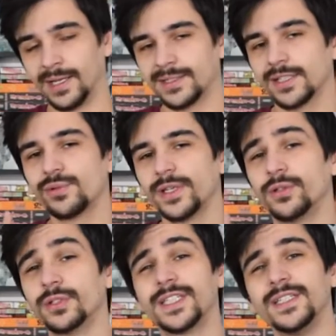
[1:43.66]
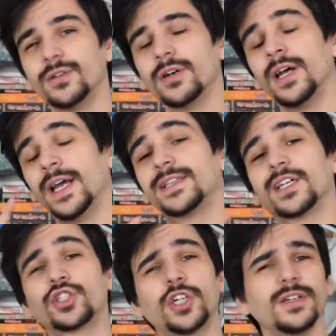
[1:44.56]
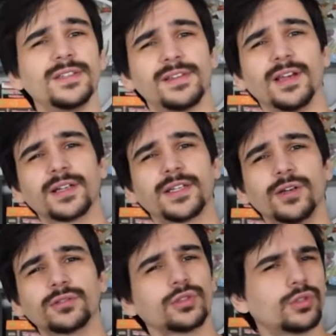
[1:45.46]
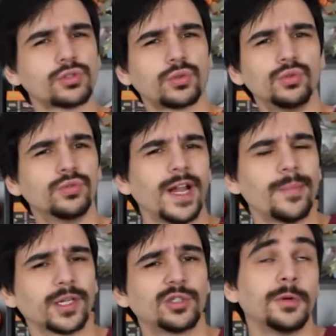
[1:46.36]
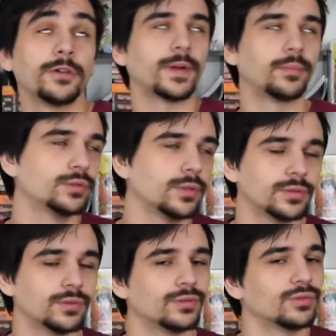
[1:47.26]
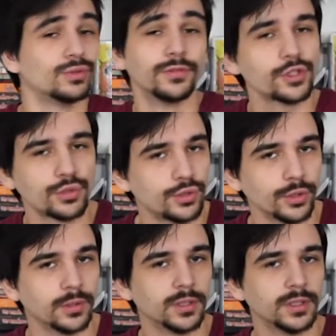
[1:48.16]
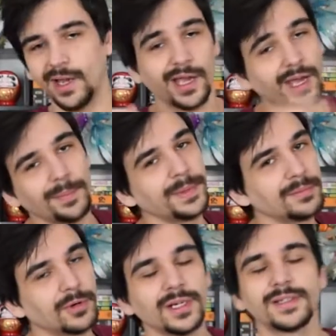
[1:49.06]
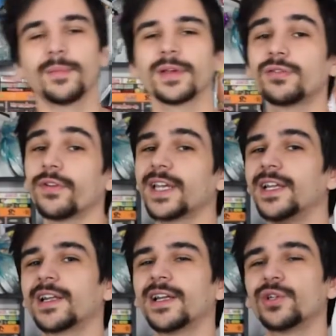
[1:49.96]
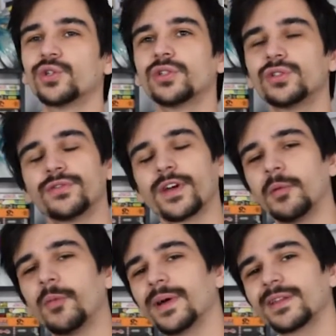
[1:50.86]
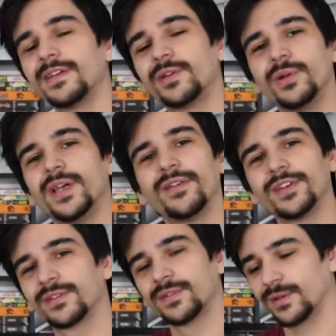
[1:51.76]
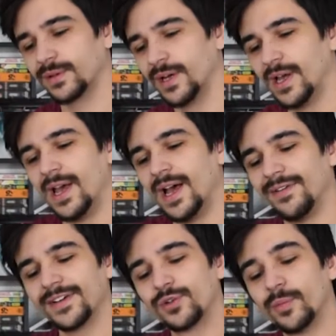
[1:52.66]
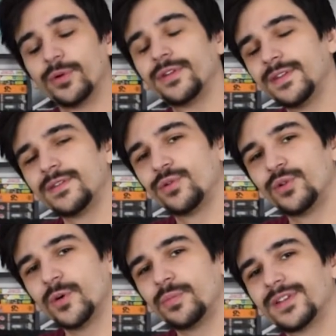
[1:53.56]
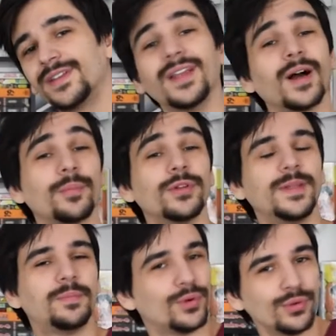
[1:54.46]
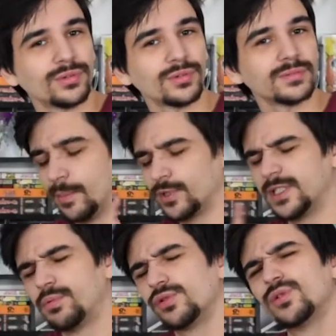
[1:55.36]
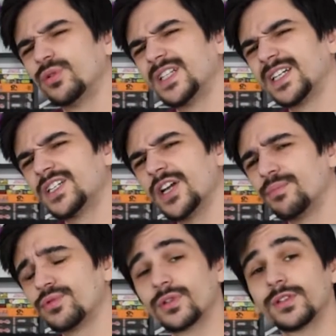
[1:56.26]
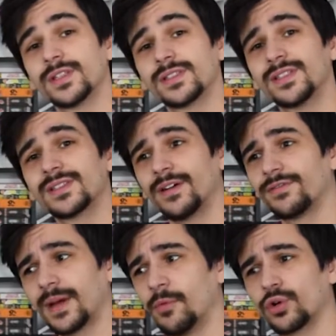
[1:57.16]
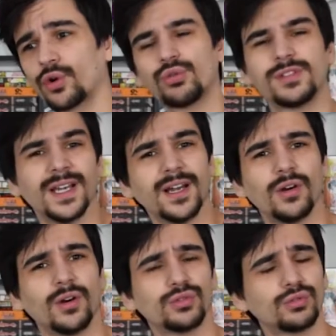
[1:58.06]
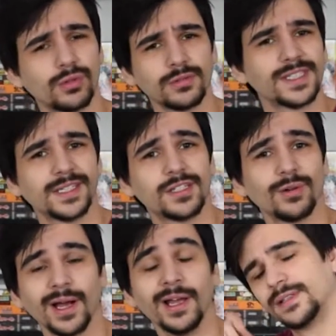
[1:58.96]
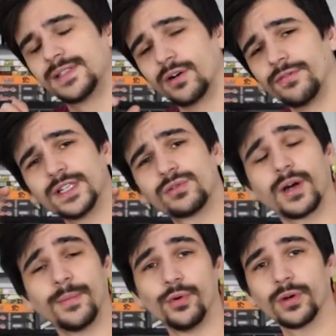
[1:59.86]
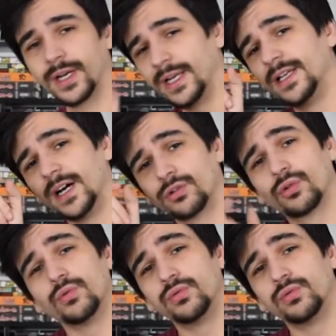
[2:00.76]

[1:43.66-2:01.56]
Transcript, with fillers: Tatsuhiko Kido est un jeune lycéen qui entre dans son nouvel appartement, enfin plutôt euh, son nouveau studio. Et rapidement, il s'apercevra qu'il y a quelque chose de vraiment particulier avec ce, avec ce petit studio, puisqu'il y a un petit plus, petit plus non négligeable, puisque c'est ce qui sera vraiment crucial euh, tout au long de cette histoire, c'est qu'en fait, sur un mur, il y a un trou.